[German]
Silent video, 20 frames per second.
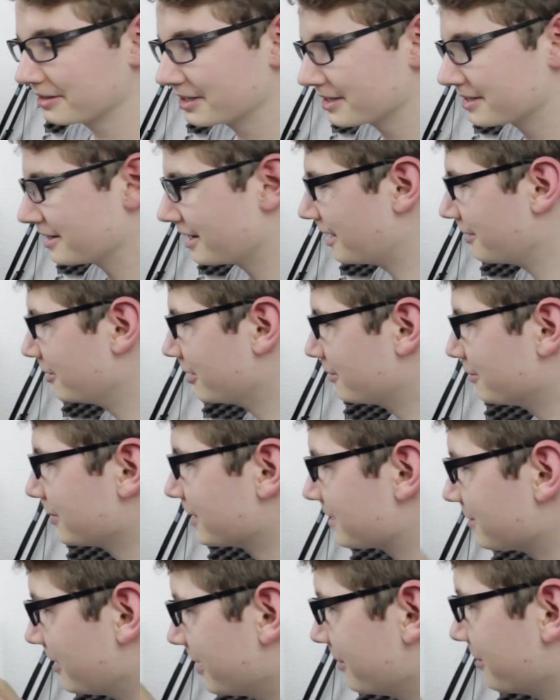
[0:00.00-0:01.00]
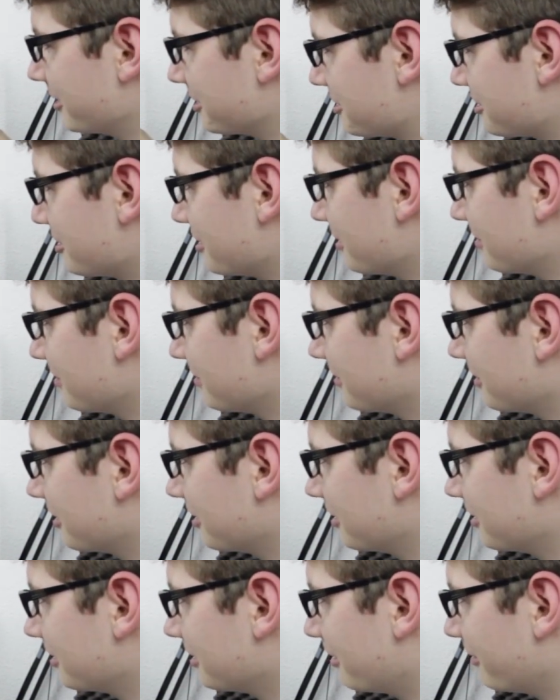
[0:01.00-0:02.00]
das Arbeiten mit zwei Bildschirmen
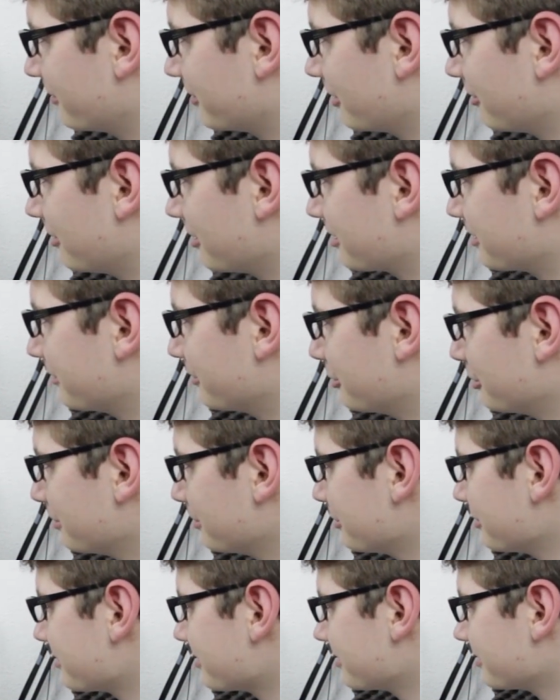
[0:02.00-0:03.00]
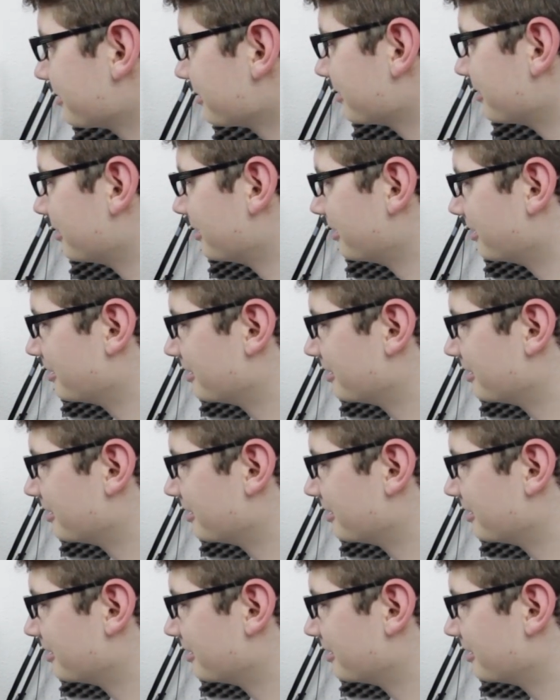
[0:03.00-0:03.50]
äh, auf Dauer gewöhnen müssen.